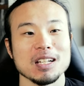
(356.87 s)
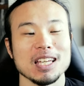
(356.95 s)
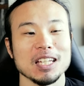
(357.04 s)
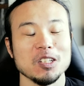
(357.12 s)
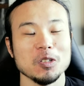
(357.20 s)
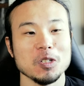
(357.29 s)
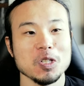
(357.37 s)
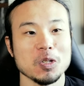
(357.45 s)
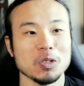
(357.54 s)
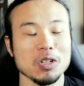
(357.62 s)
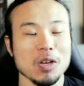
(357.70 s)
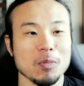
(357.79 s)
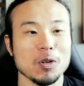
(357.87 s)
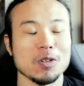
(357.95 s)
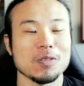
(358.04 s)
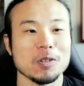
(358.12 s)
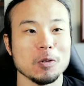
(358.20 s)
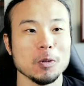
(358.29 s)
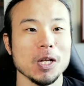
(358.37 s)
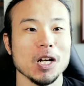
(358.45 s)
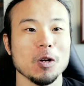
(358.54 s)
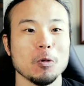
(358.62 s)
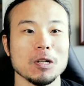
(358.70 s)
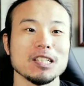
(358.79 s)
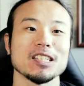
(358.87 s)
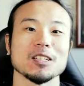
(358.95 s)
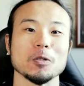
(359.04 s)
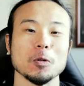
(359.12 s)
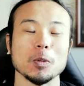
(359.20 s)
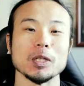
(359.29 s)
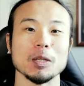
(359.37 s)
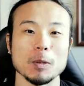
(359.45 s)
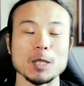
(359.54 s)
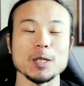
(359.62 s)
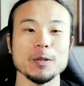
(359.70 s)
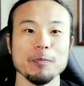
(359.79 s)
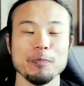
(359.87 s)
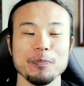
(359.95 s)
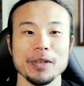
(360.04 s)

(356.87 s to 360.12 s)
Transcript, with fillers: 結局その時もお腹壊したのを覚えてます。